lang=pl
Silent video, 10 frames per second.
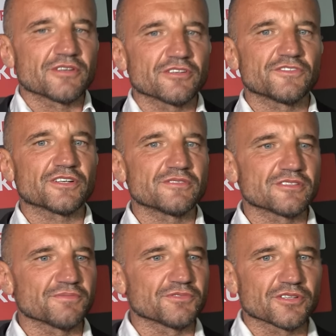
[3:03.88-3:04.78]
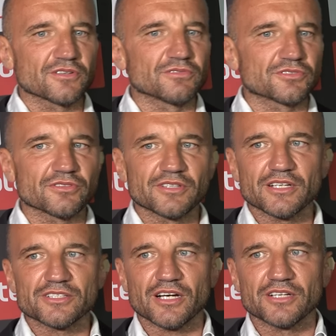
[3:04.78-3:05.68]
jakoś w jakimś stopniu tego
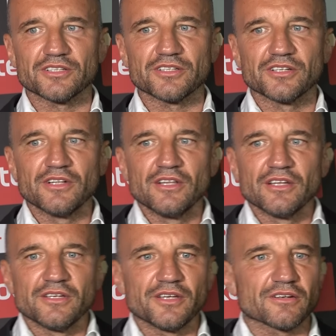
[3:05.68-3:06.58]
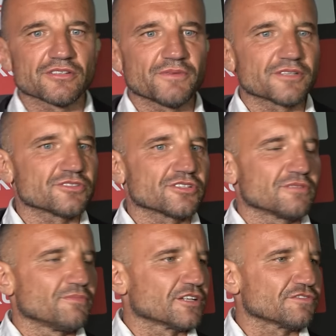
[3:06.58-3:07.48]
utrudniać, ani jakoś bardzo się
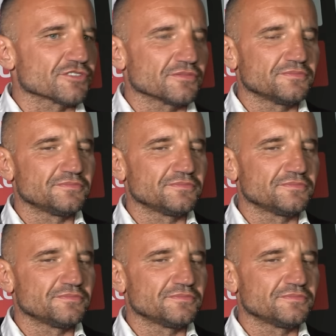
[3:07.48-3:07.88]
tym martwić.